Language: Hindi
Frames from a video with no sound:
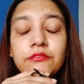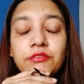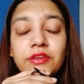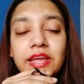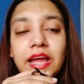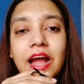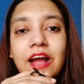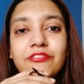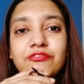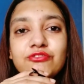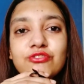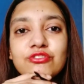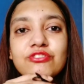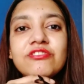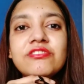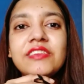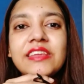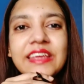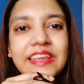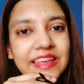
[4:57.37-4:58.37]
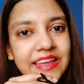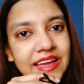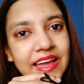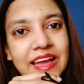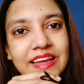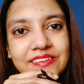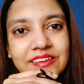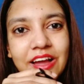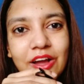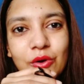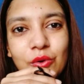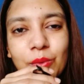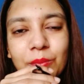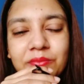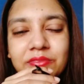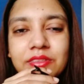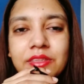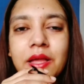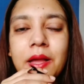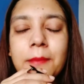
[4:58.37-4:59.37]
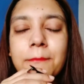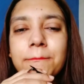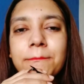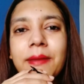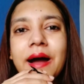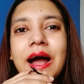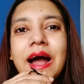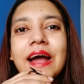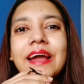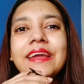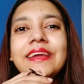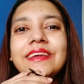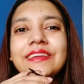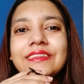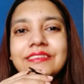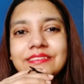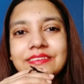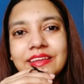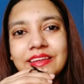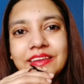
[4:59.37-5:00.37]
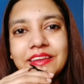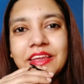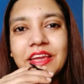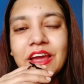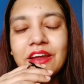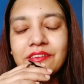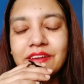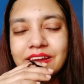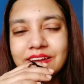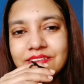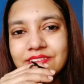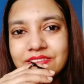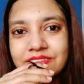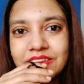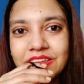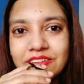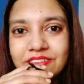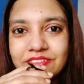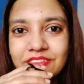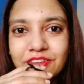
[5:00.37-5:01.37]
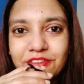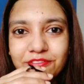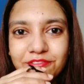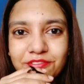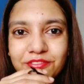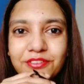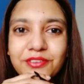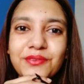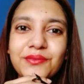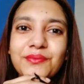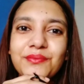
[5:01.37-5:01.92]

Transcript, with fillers: वी हैव टू स्टे एट आर होम्स बाय टेक केयर एंड स्टे सेफ